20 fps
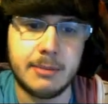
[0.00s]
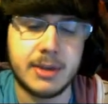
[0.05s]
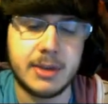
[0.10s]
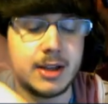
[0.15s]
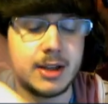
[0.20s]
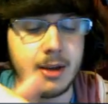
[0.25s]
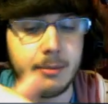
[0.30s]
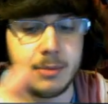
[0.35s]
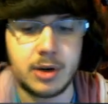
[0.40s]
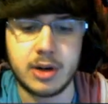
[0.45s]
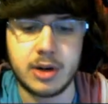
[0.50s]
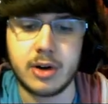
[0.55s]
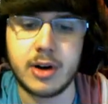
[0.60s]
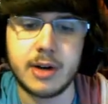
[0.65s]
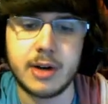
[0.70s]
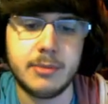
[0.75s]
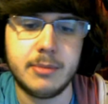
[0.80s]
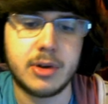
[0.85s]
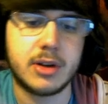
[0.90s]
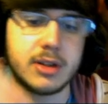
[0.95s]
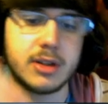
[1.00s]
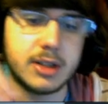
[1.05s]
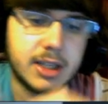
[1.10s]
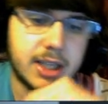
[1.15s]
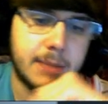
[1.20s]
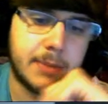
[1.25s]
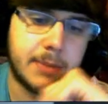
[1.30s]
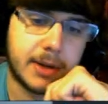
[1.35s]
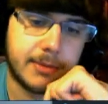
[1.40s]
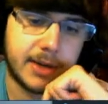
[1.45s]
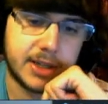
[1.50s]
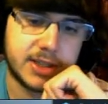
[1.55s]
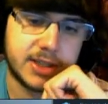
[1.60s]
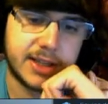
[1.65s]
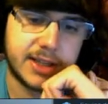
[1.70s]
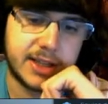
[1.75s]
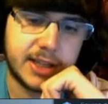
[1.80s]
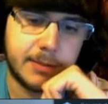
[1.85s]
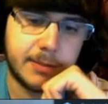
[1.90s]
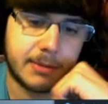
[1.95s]
Gaming. Melhor, agora, melhor, daqui para baixo,
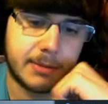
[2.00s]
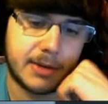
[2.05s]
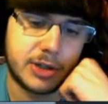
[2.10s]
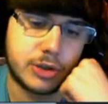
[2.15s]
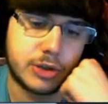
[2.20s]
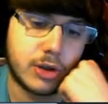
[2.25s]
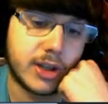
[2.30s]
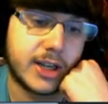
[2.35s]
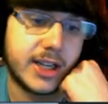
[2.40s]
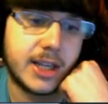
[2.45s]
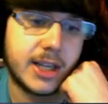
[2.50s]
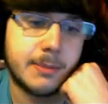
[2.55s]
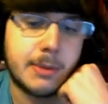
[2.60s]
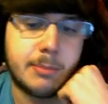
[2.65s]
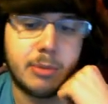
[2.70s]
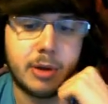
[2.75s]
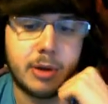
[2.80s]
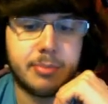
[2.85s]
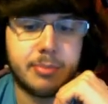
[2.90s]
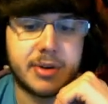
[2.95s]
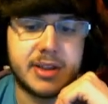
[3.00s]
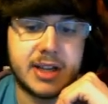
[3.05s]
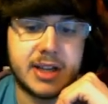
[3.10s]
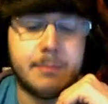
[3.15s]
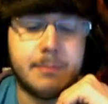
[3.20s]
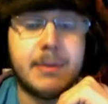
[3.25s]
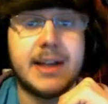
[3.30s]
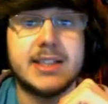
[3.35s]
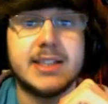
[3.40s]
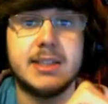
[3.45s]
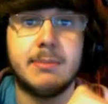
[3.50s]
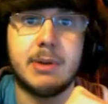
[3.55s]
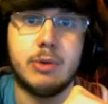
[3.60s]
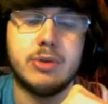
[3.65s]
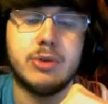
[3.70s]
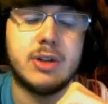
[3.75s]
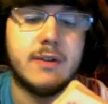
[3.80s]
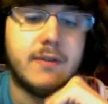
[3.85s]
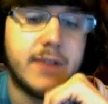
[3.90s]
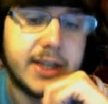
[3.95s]
já, daqui para baixo, qualquer equipa pode perder que passa para a
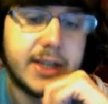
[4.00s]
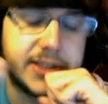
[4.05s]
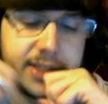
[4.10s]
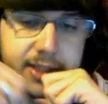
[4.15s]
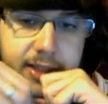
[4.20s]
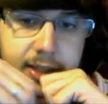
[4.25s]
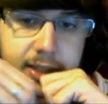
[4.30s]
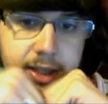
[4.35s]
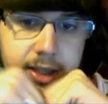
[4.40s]
outra fase.